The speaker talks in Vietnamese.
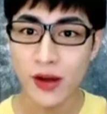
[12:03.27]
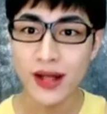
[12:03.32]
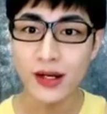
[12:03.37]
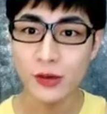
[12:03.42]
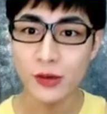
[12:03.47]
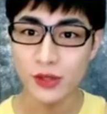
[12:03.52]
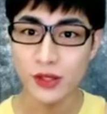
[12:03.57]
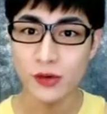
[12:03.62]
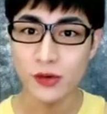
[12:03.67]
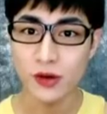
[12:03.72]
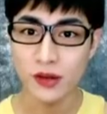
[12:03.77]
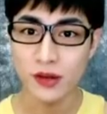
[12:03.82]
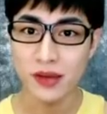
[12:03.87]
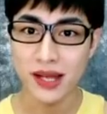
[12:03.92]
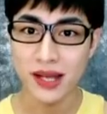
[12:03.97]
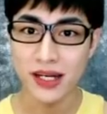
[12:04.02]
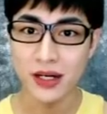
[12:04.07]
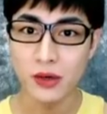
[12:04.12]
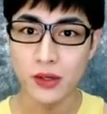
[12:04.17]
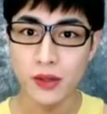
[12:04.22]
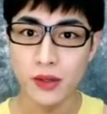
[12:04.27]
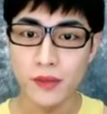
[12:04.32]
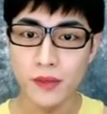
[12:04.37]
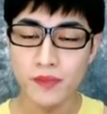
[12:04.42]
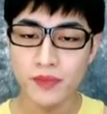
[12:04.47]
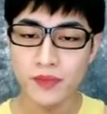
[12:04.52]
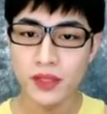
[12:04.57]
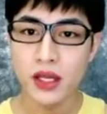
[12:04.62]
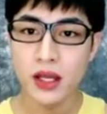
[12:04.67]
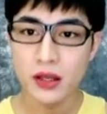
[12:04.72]
đầu tiên của cái bài đấy luôn.
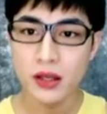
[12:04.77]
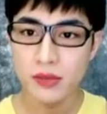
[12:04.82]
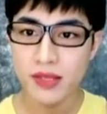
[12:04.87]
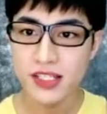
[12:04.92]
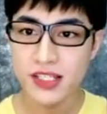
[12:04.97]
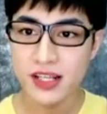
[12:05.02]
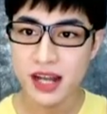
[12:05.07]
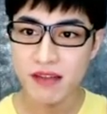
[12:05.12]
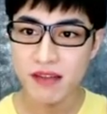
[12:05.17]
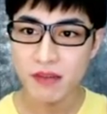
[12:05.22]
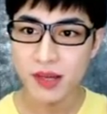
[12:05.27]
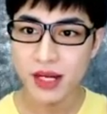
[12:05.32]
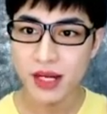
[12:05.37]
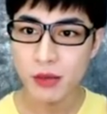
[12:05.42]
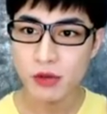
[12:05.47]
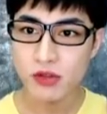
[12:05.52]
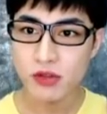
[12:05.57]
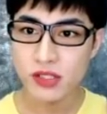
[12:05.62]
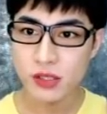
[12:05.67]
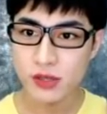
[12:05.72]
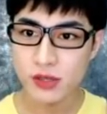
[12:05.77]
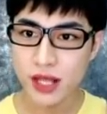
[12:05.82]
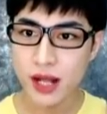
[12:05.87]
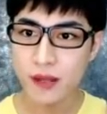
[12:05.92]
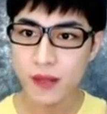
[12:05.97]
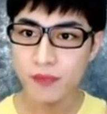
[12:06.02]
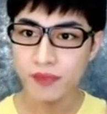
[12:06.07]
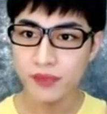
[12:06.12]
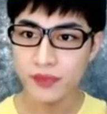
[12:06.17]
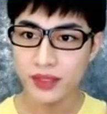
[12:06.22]
Mình trở lại bài này một chút xíu nhá.
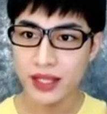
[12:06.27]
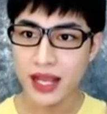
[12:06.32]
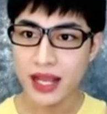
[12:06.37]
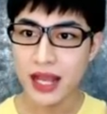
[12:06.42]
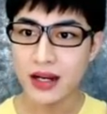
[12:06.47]
Hát